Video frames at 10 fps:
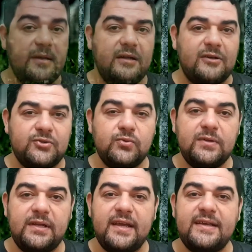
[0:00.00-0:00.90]
إلى
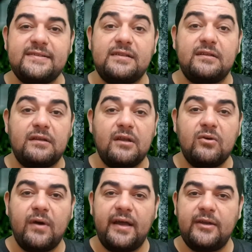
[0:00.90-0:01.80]
رسول الله صلى
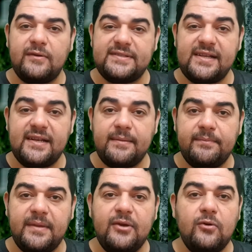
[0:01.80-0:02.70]
الله عليه
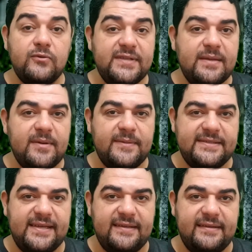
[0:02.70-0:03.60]
وسلم أسامة بن
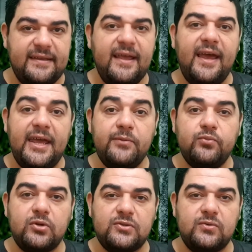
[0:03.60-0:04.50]
زيد
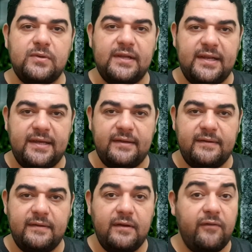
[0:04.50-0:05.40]
حب رسول الله
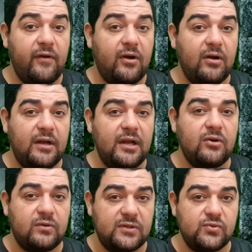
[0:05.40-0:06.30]
فقال
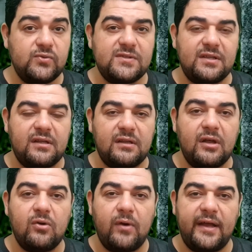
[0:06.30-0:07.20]
له الرسول صلى
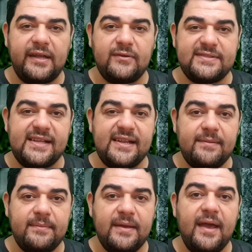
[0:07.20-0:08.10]
الله عليه
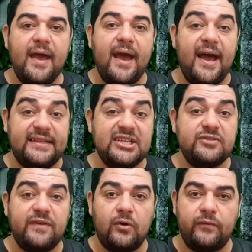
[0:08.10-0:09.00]
وسلم
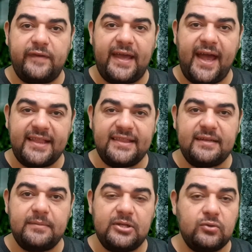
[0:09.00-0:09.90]
أتشفع في حد
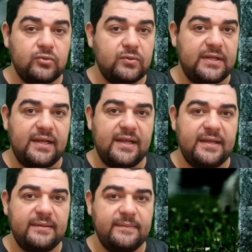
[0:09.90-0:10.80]
من حدود
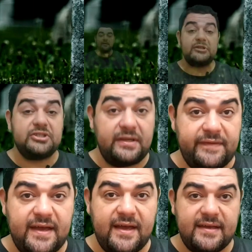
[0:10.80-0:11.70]
الله؟
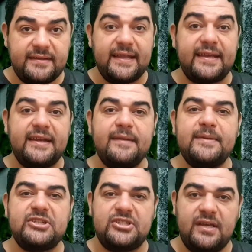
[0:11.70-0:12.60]
الشفاعة تكريم
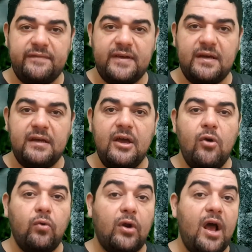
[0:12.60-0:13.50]
للشافع
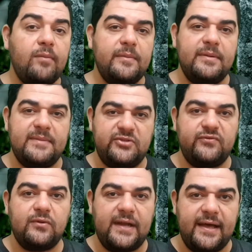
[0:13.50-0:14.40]
ورحمة
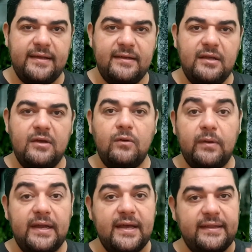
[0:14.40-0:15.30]
بالمشفوع له
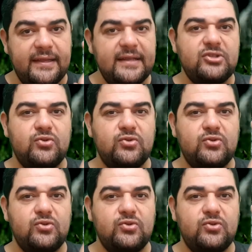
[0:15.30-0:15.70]
ولها ثلاث